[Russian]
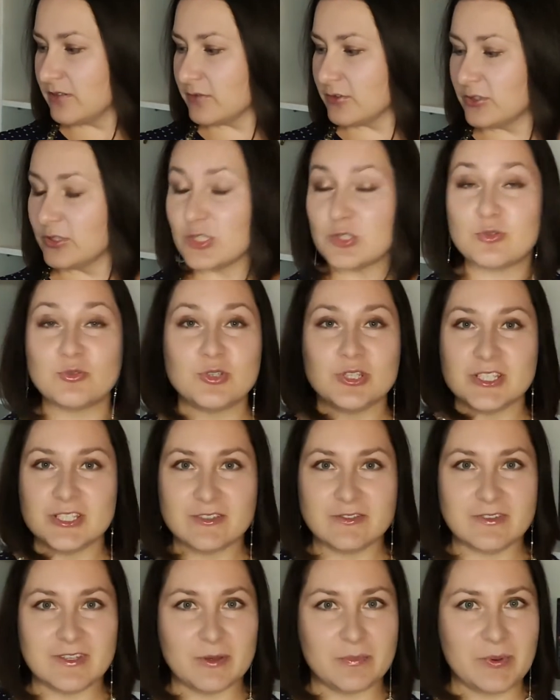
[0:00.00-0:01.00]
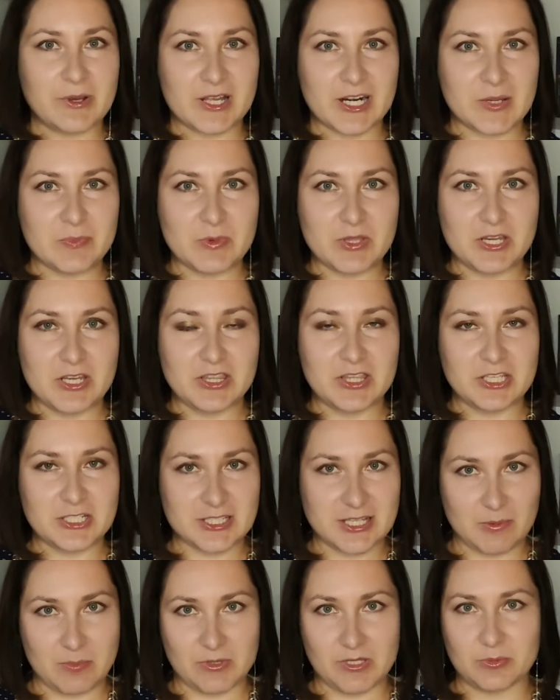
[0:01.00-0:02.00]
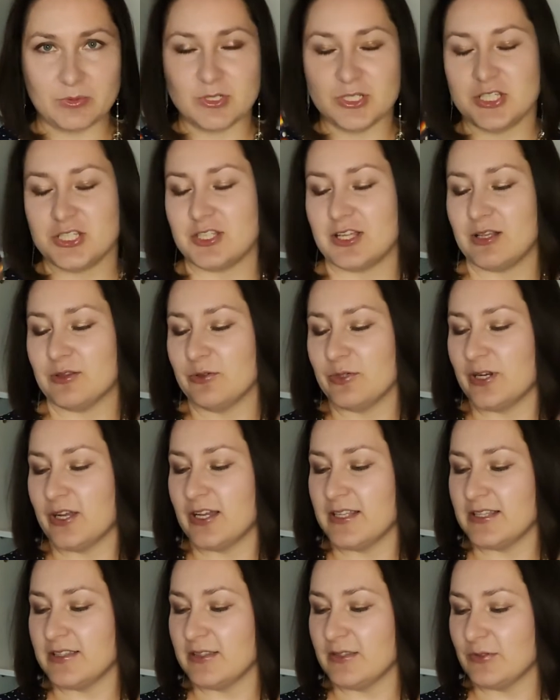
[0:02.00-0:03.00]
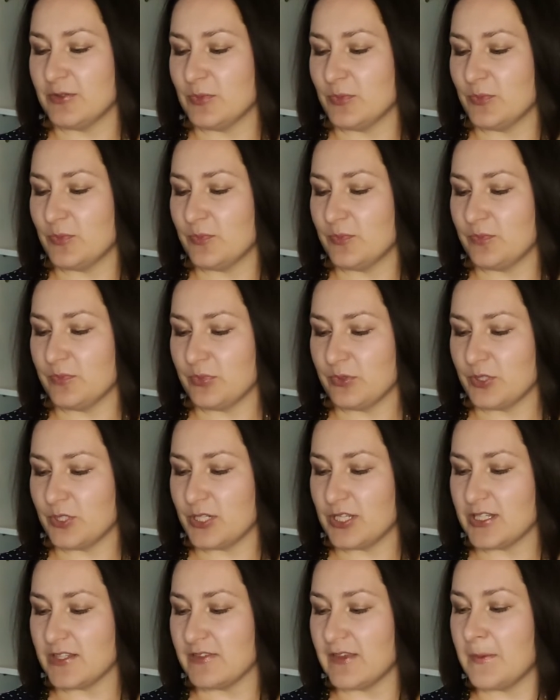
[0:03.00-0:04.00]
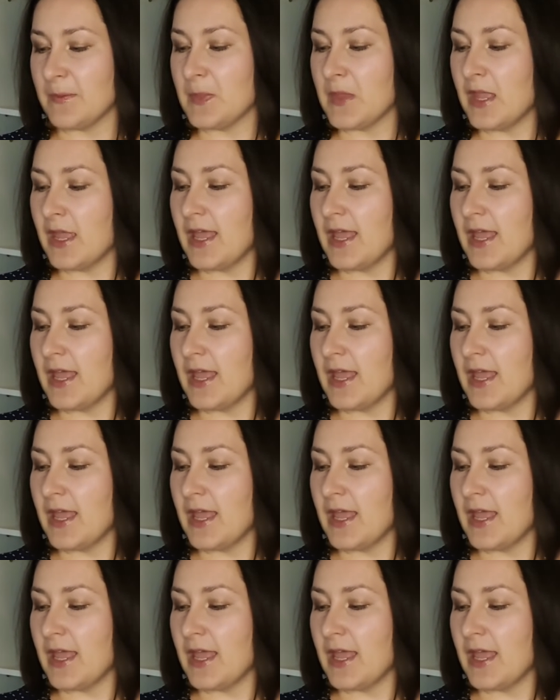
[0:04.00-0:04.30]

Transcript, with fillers: вот до существ я, по крайней мере, не дошла, потому что читала только одно из путешествий,